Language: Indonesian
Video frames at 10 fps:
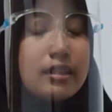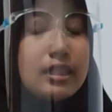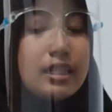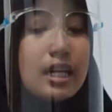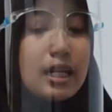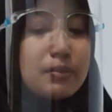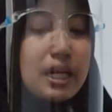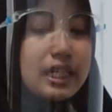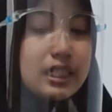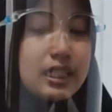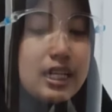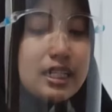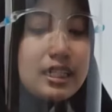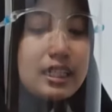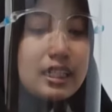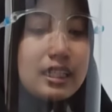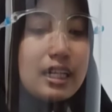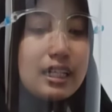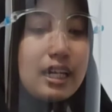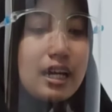di dalam air keran dan kita
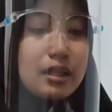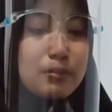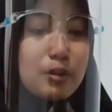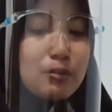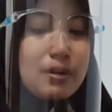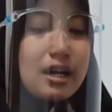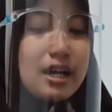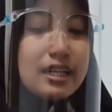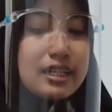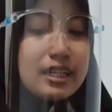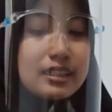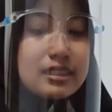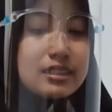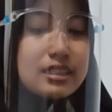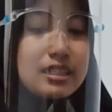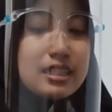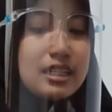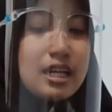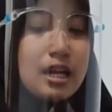lihat perubahan yang terjadi